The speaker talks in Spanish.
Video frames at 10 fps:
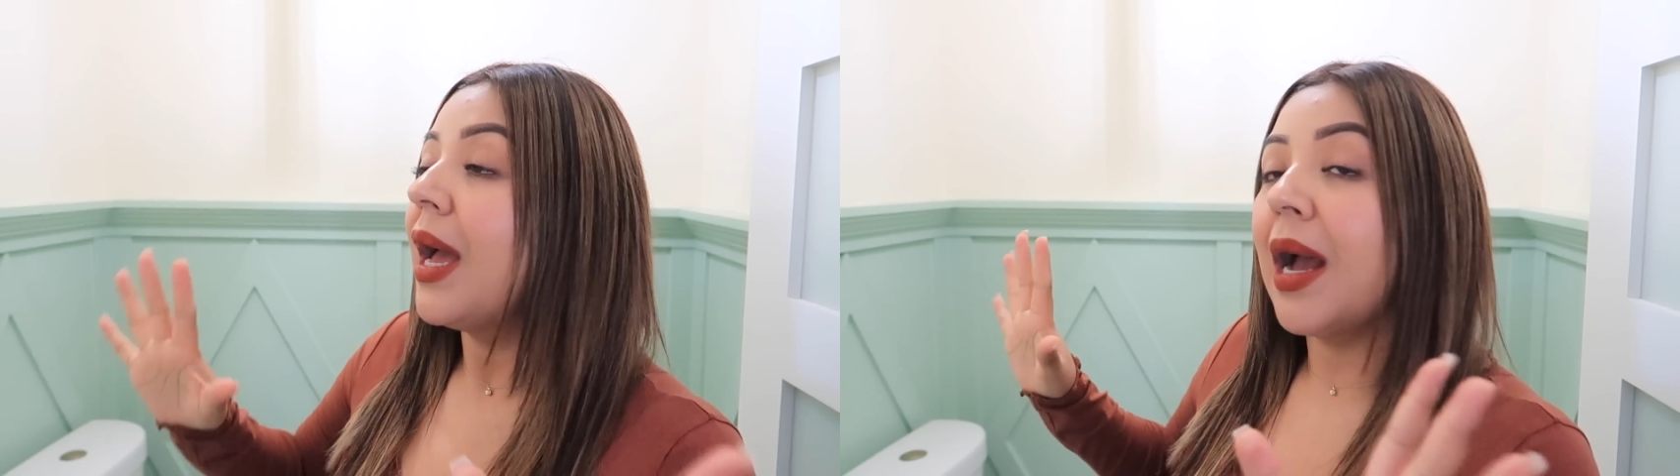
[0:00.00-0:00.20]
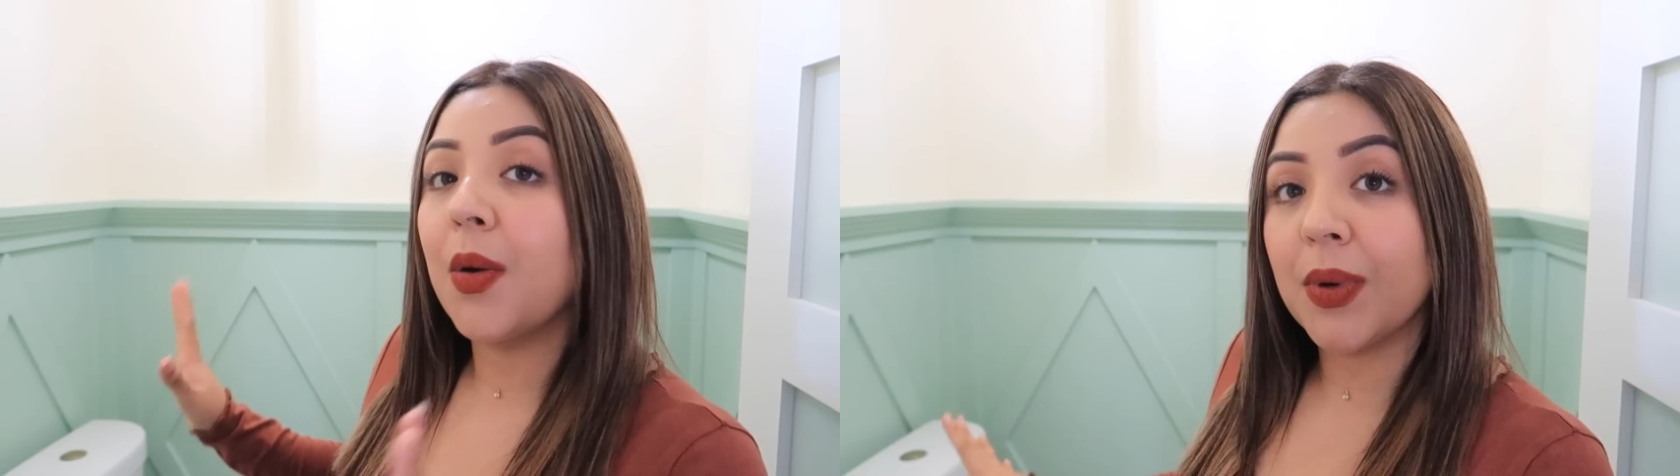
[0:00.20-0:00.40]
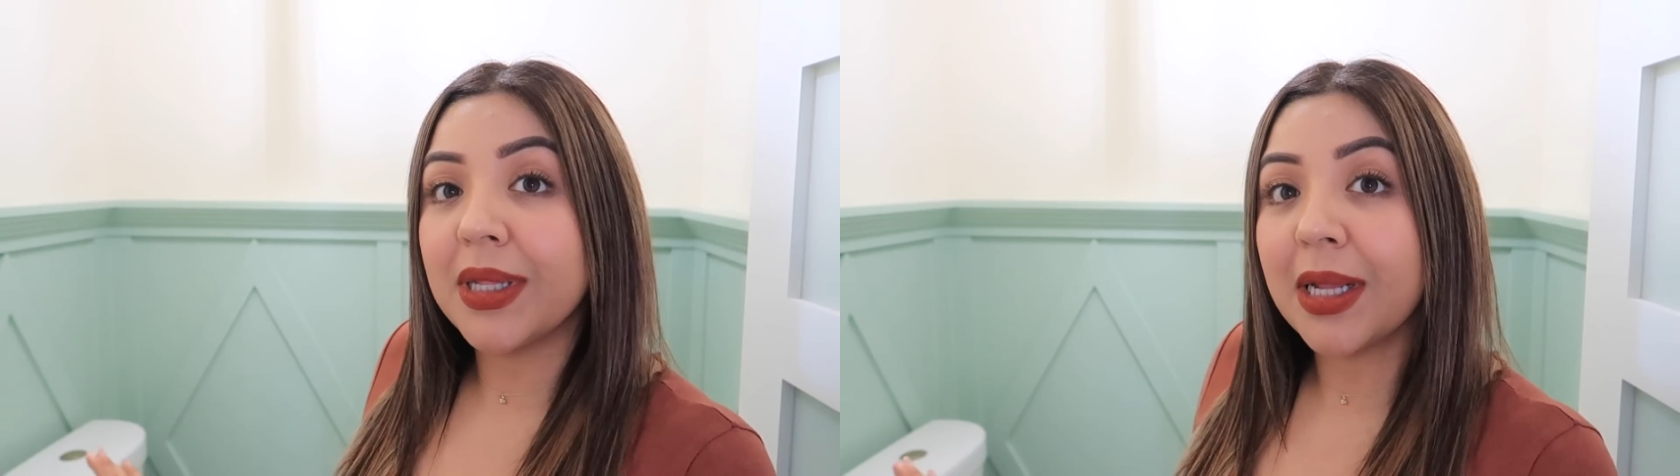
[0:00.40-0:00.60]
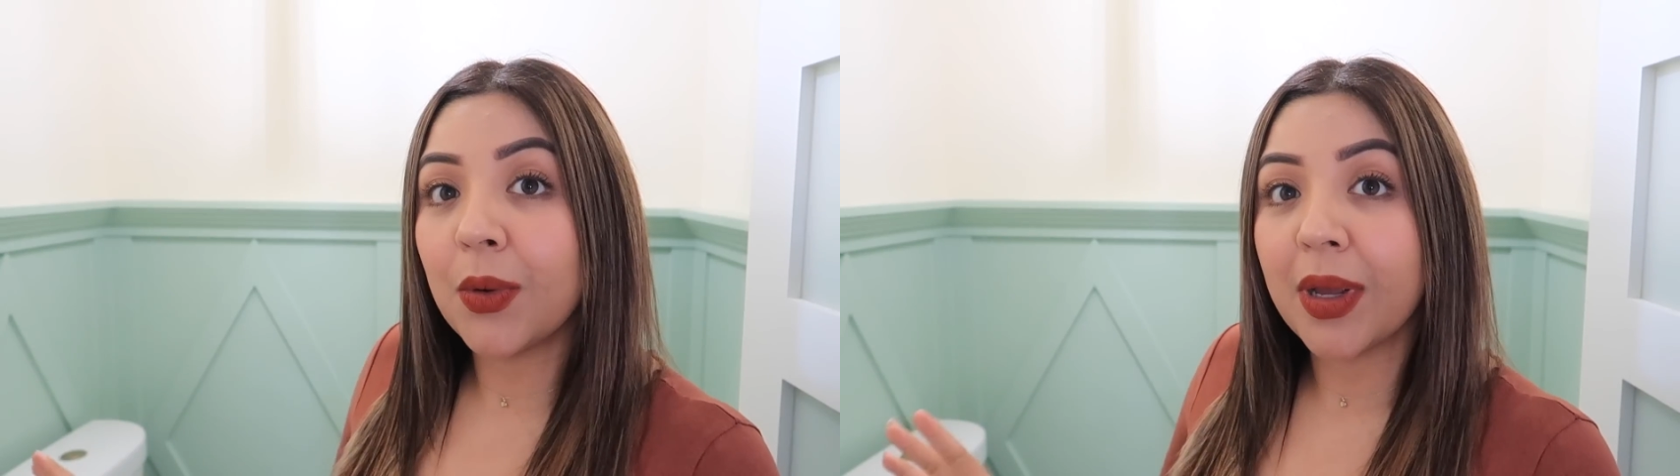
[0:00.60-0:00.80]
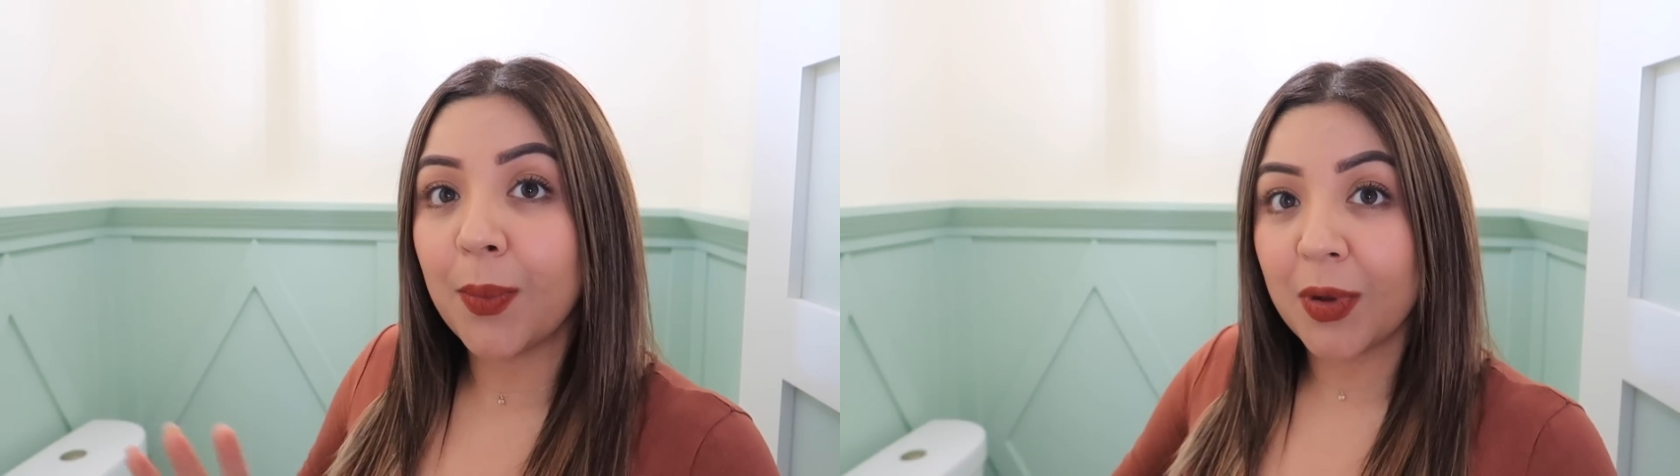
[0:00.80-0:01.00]
Ahorita
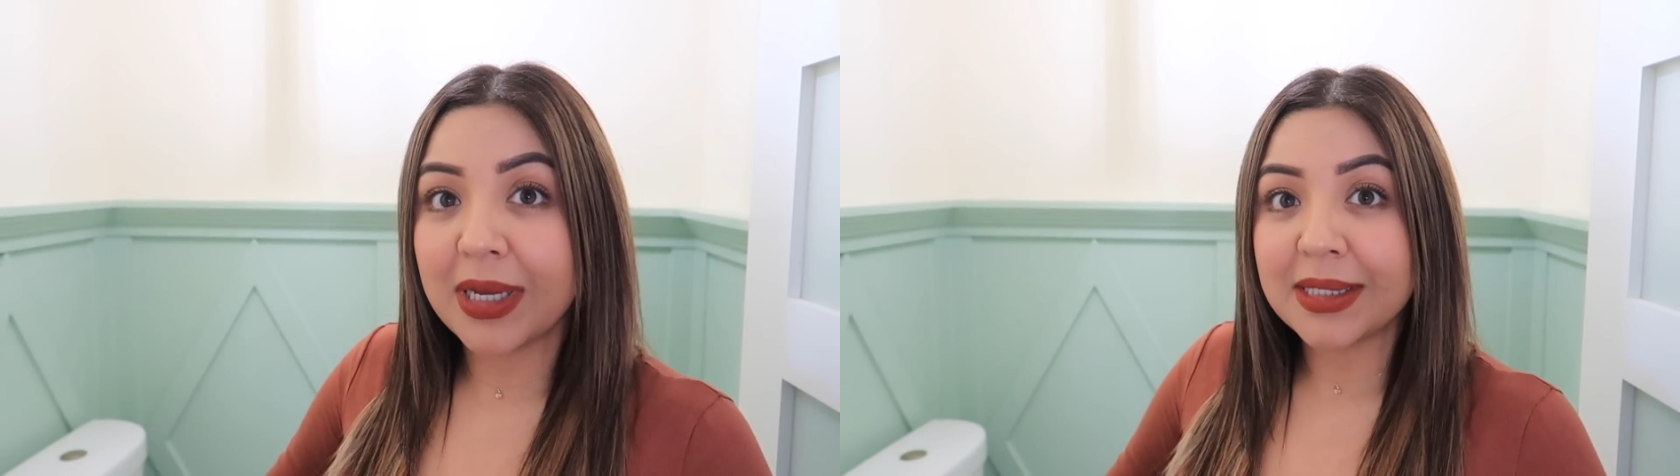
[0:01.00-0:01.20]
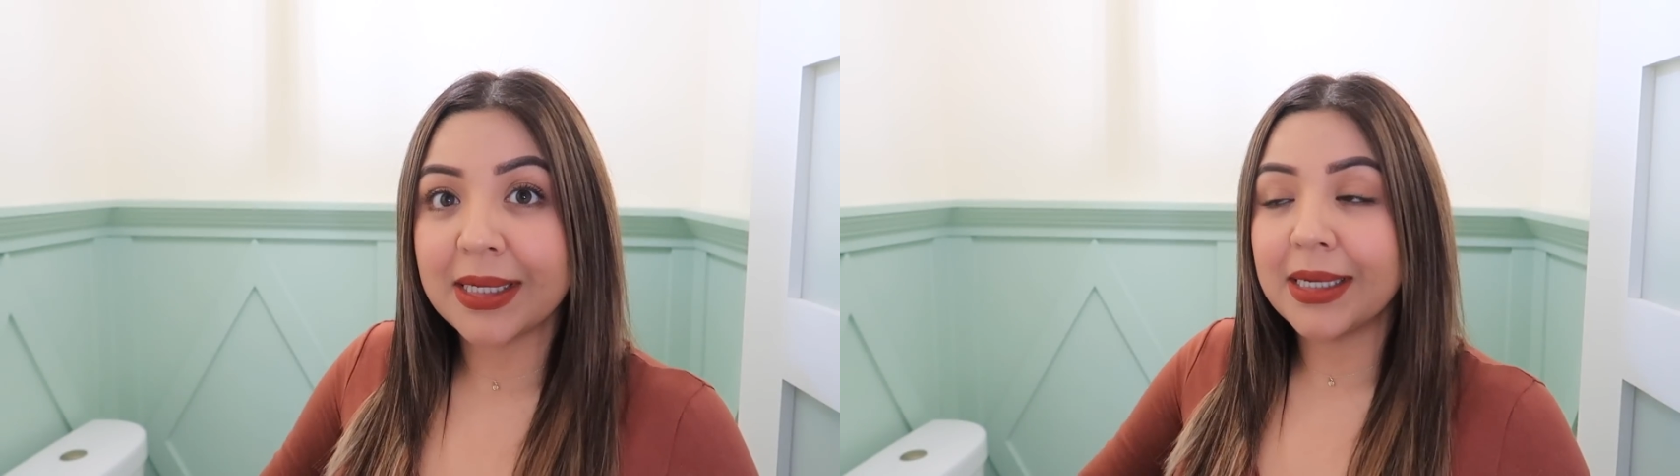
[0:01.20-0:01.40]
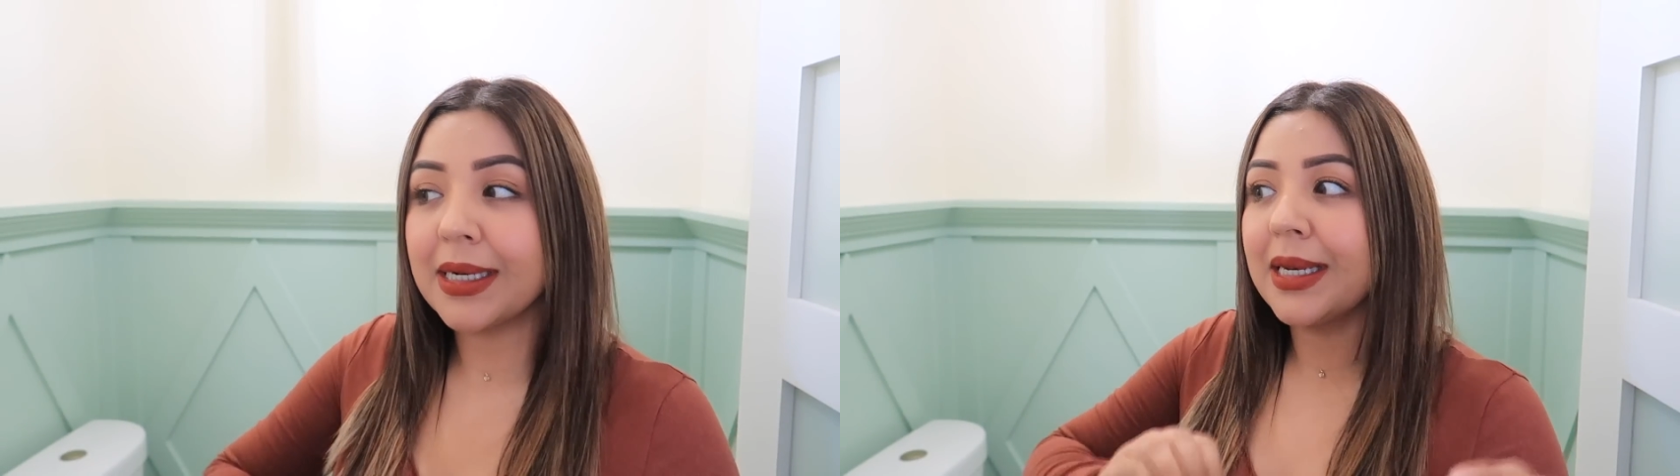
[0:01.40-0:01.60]
lo que voy a hacer,